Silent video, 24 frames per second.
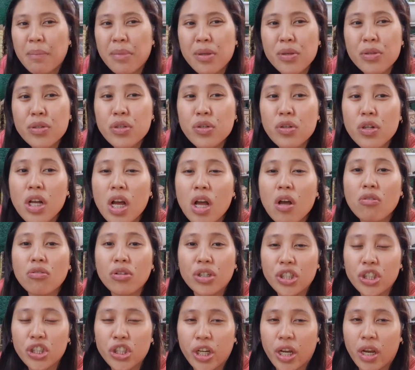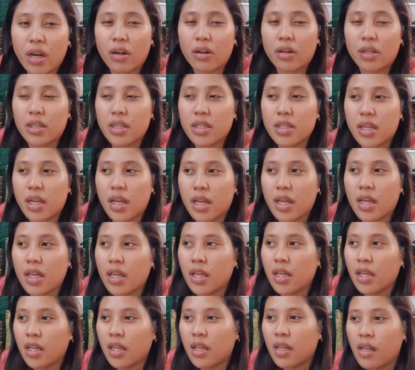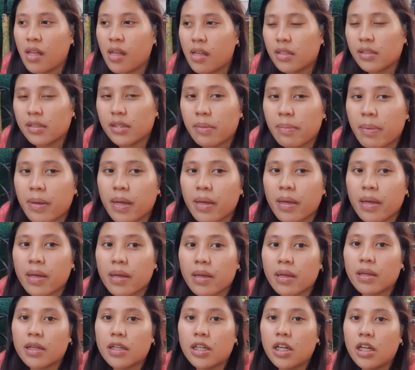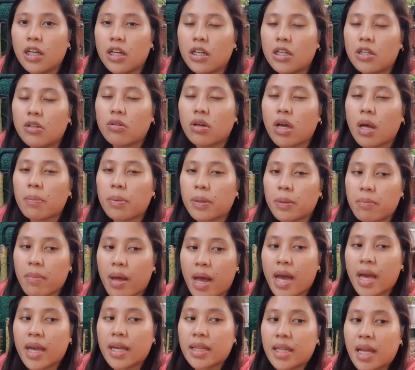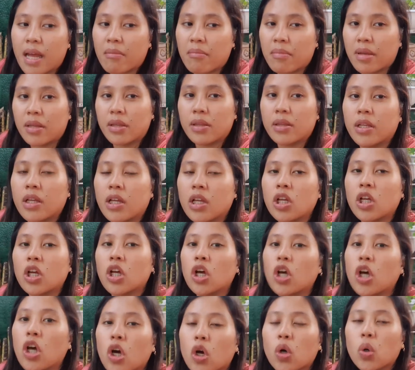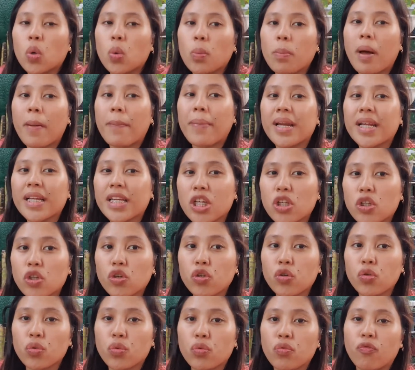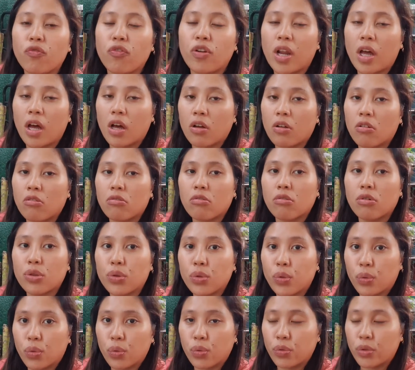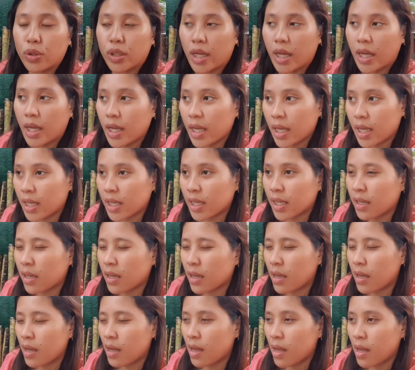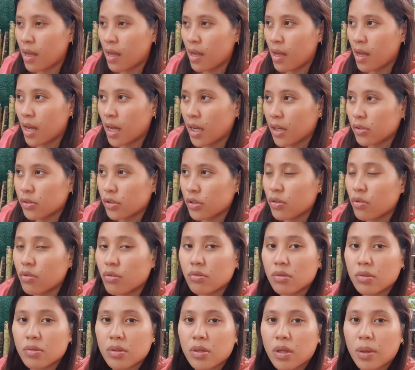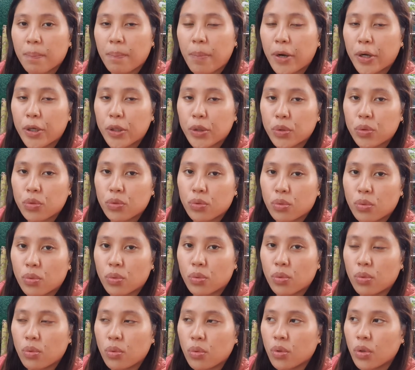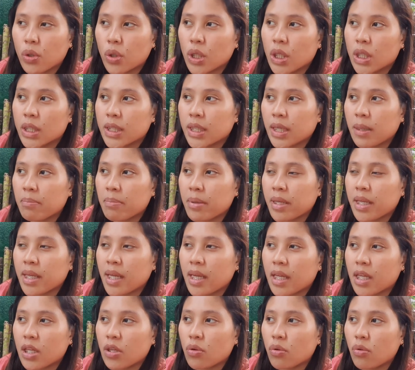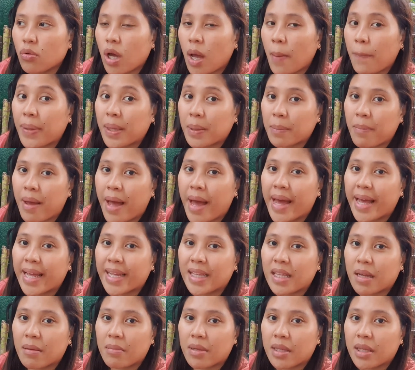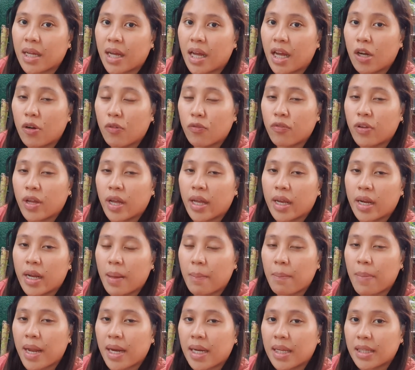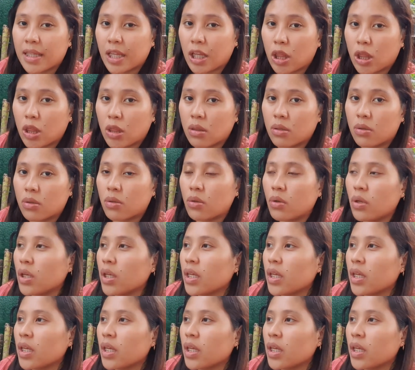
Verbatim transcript: May gusto lang akong i-share kasi, di ba uh, yung kapitbahay namin, kung babalikan nyo yung vlog ko nung una, ano, yung part 2, nagbigay yung kapitbahay namin ng aloe vera, bali tatlo,